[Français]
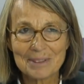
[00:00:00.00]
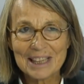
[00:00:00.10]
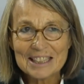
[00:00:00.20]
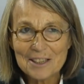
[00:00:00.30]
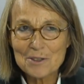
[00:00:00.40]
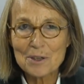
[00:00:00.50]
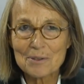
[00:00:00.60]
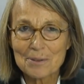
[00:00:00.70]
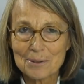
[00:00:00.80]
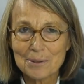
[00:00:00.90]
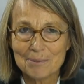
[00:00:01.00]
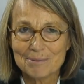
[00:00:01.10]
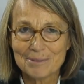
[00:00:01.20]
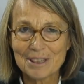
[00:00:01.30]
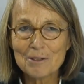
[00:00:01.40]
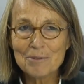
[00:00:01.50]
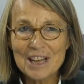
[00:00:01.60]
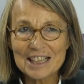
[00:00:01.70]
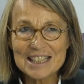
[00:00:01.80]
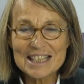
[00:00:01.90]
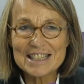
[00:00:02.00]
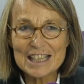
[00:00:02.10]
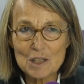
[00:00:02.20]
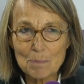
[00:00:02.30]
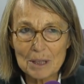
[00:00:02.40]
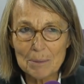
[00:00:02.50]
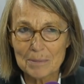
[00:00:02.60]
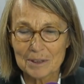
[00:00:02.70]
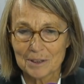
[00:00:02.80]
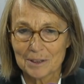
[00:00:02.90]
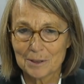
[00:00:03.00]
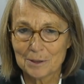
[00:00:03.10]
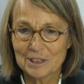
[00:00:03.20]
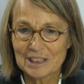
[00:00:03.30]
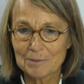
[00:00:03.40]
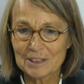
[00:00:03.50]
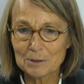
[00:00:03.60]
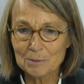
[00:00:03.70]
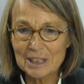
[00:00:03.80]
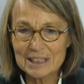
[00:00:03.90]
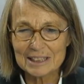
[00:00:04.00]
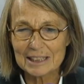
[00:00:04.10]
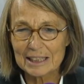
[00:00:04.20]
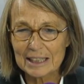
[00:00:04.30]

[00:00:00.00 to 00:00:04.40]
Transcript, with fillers: quelqu'un devient artiste, s'exprime euh, de cette façon-là, c'est